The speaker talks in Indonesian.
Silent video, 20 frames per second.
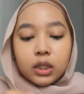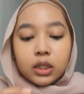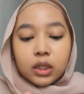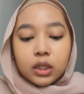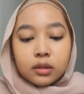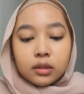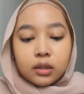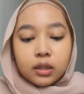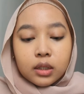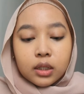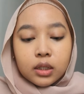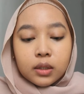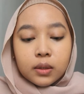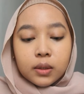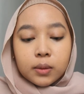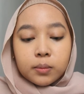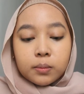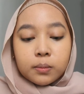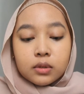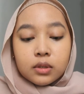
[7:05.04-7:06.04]
ini di
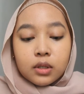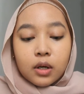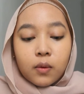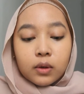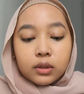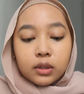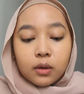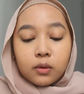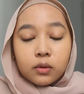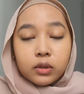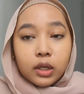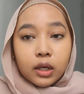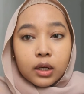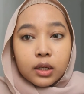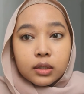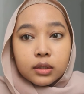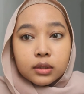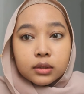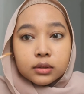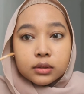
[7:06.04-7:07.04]
jerawat aku ya
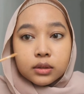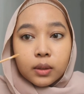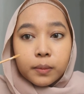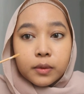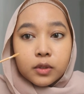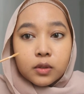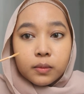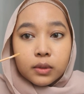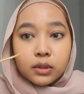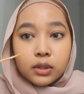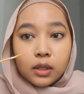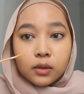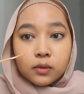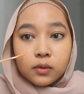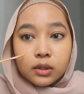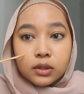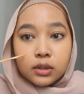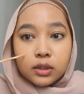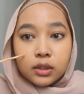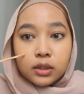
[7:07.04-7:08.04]
tapi cuma satu
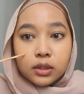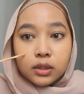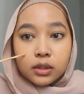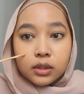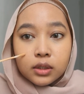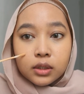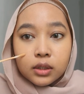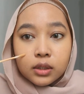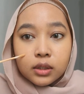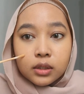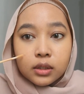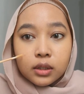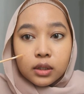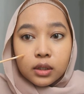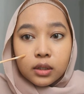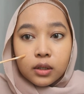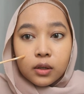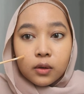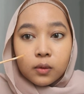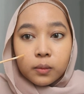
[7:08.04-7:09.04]
aja nih di sini
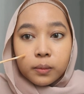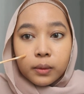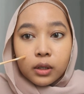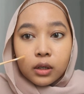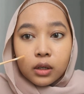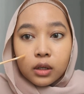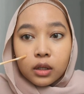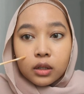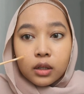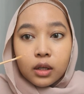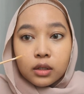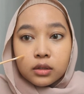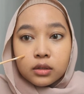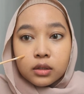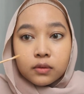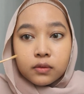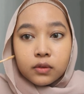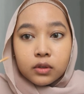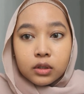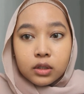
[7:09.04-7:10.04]
karena aku pengen lihat
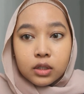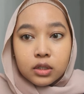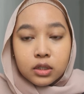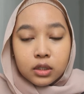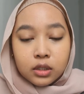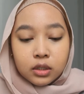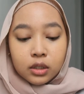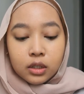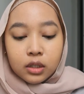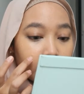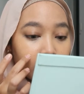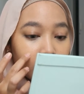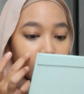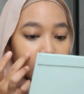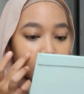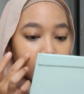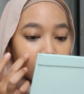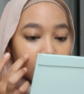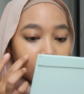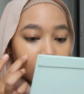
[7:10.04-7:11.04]
hasil foundationnya
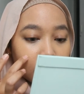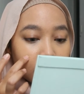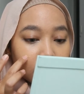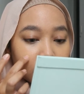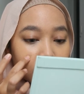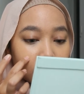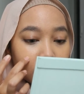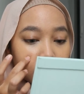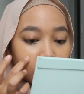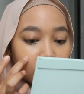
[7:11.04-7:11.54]
ke jari aja